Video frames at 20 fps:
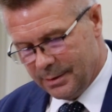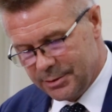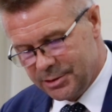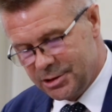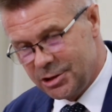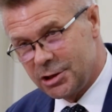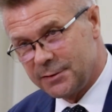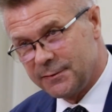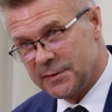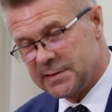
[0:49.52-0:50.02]

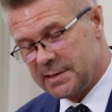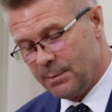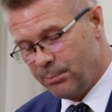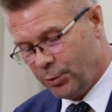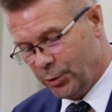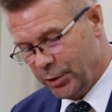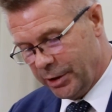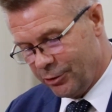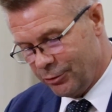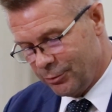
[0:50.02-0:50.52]
Dziś
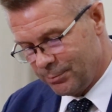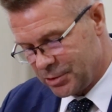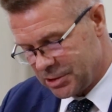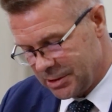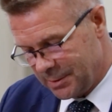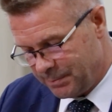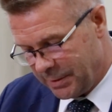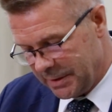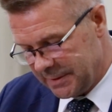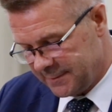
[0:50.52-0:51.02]
występuję
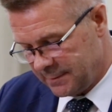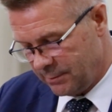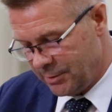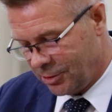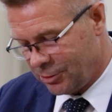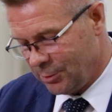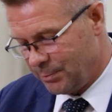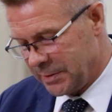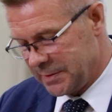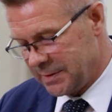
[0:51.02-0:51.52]
przed Państwem
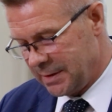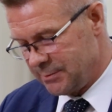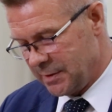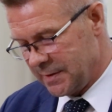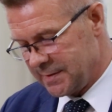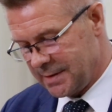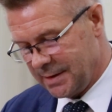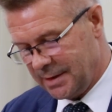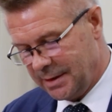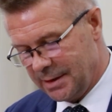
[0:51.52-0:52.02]
jako prezydent
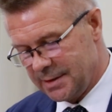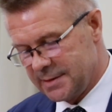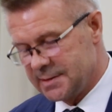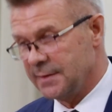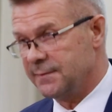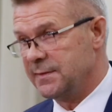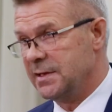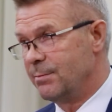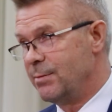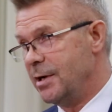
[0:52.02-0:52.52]
miasta
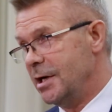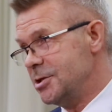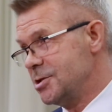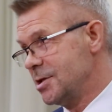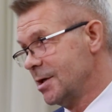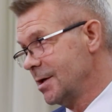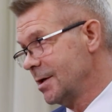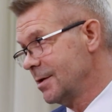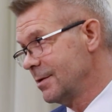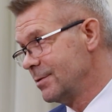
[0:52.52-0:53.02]
Kielce w
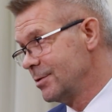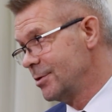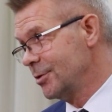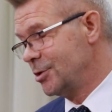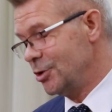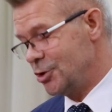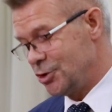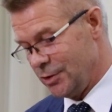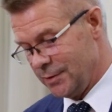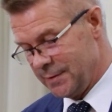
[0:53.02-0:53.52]
debacie
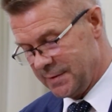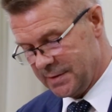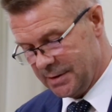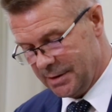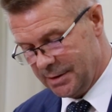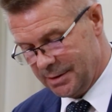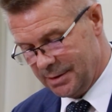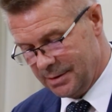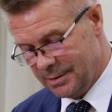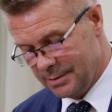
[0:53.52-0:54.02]

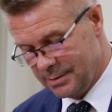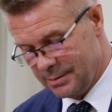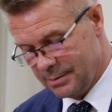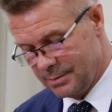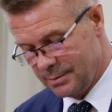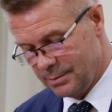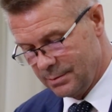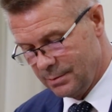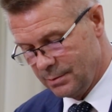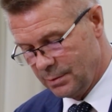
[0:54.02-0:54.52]
dotyczącej
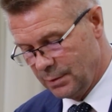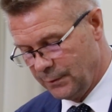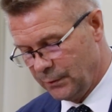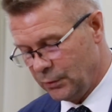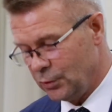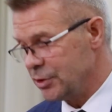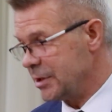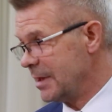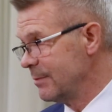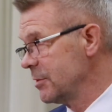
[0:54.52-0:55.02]

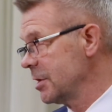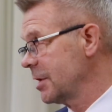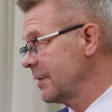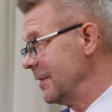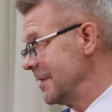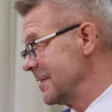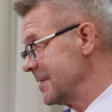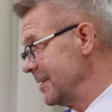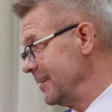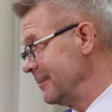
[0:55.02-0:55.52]
dwóch odrębnych
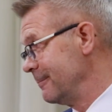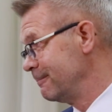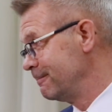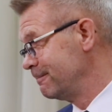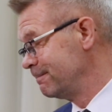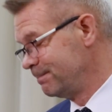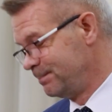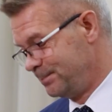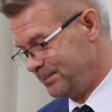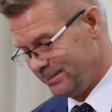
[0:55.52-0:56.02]
kwestii.
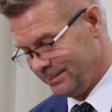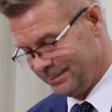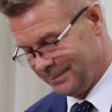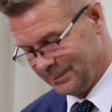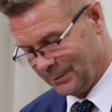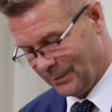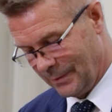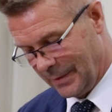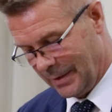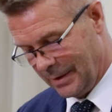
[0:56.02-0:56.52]

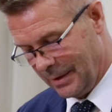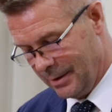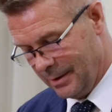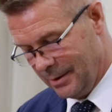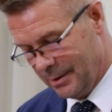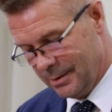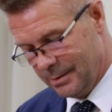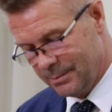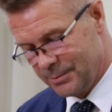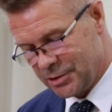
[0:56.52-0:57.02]

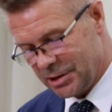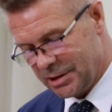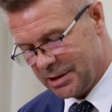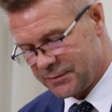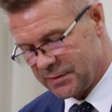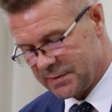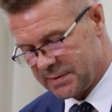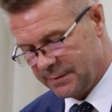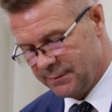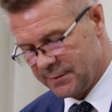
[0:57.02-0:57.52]
Przede
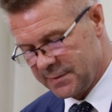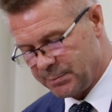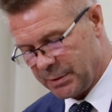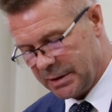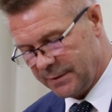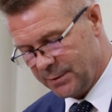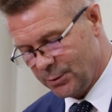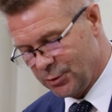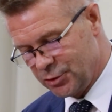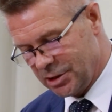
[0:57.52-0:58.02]
wszystkim w
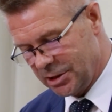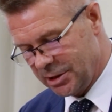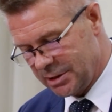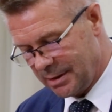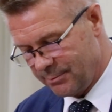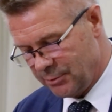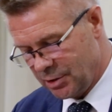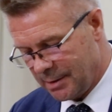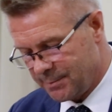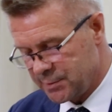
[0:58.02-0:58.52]
sprawie
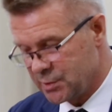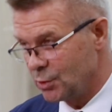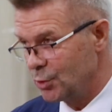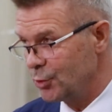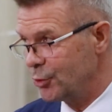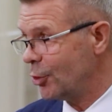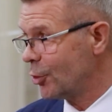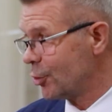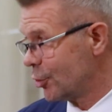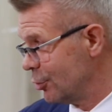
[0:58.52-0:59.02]
udzielenia mi
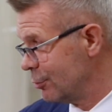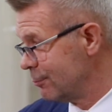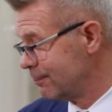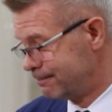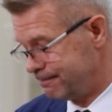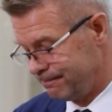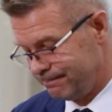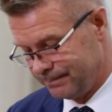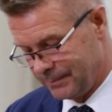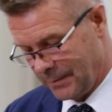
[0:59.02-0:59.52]
absolutorium
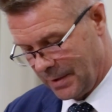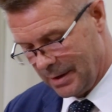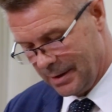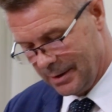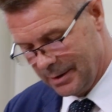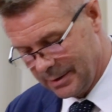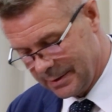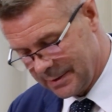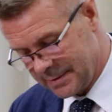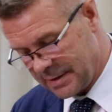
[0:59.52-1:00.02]

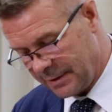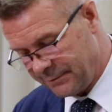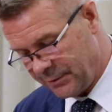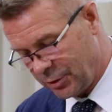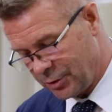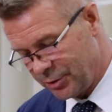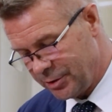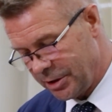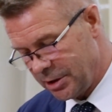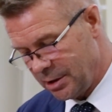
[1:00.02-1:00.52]
za
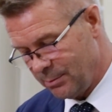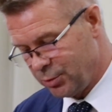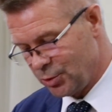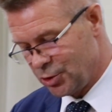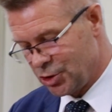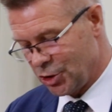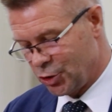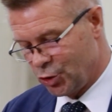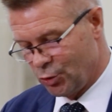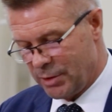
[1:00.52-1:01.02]
wykonanie
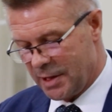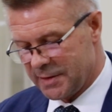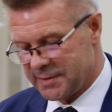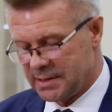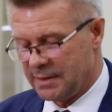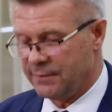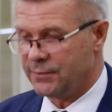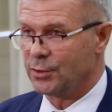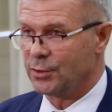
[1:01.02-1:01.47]
budżetu miasta